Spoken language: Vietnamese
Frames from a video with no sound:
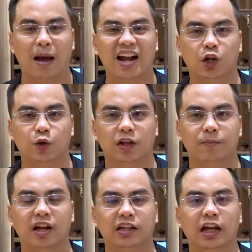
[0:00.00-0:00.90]
3 điều tâm
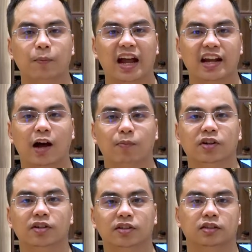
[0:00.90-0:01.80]
đắc nhất mà anh học
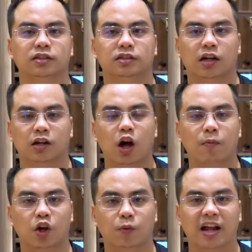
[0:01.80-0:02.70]
được từ khóa
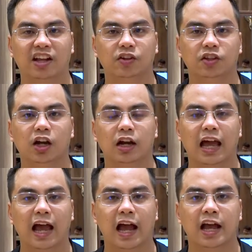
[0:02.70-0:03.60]
học ngày hôm nay. Thứ nhất
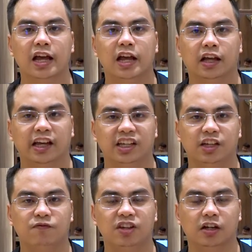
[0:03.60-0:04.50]
là cái
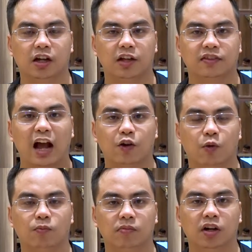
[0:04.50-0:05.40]
việc tạo
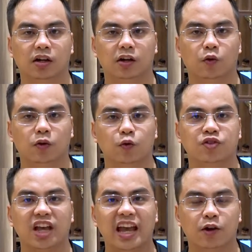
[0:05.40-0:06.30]
động lực đội ngũ
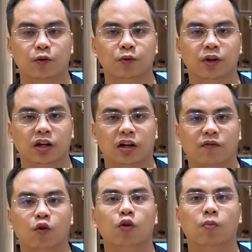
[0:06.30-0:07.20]
sale là
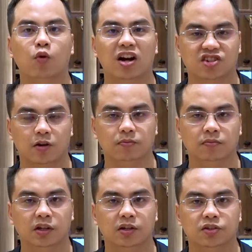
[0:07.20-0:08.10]
vô cùng quan trọng
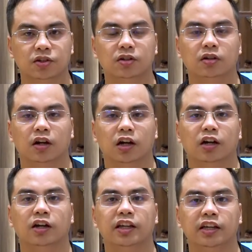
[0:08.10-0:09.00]
trước
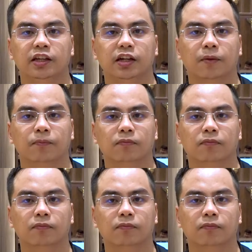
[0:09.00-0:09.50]
khi